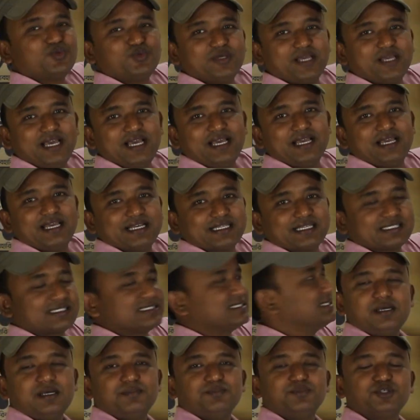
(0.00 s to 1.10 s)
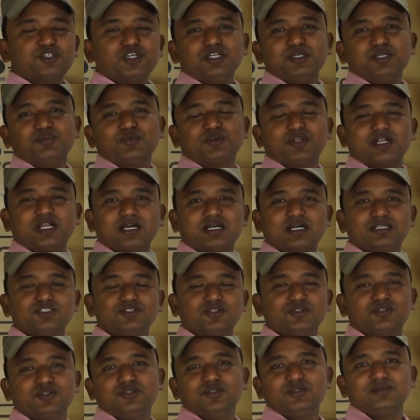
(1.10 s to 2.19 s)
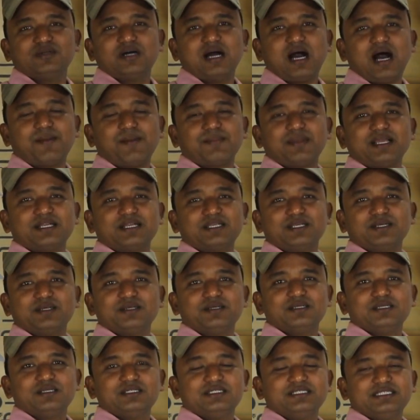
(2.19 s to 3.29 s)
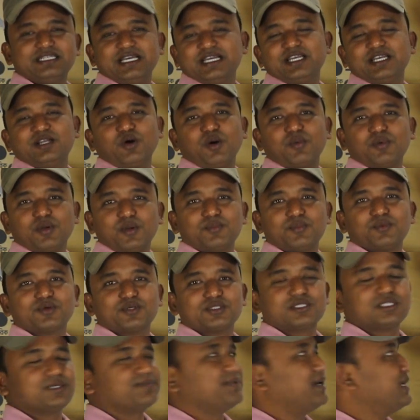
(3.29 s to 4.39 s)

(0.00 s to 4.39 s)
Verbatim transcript: টু এ এস বিষয়টি মনে রাখার জন্য আমরা একটি টেকনিক অবলম্বন করতে